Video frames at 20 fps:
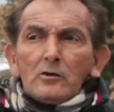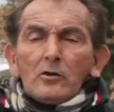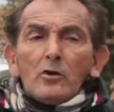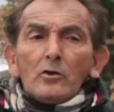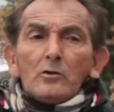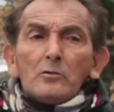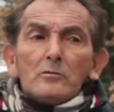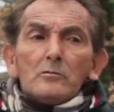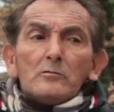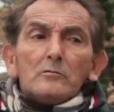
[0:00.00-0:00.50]

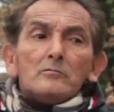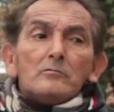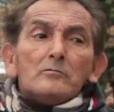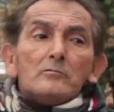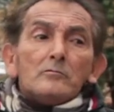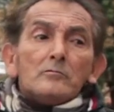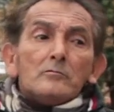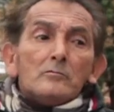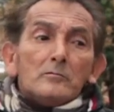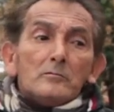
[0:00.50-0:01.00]

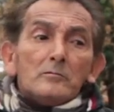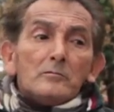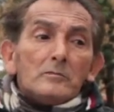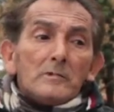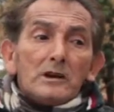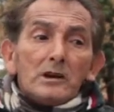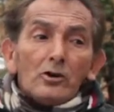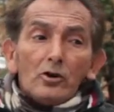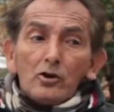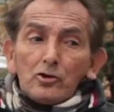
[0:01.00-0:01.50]

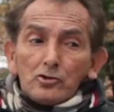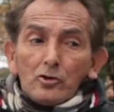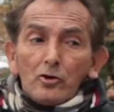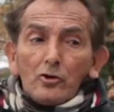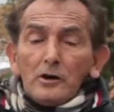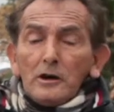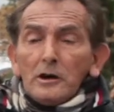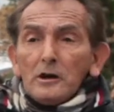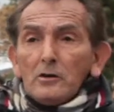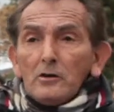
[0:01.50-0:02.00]
Con mis
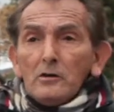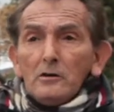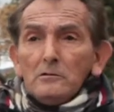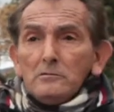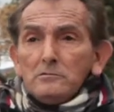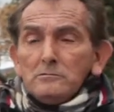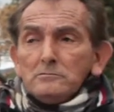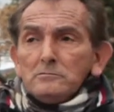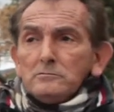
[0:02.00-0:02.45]
otros hijos,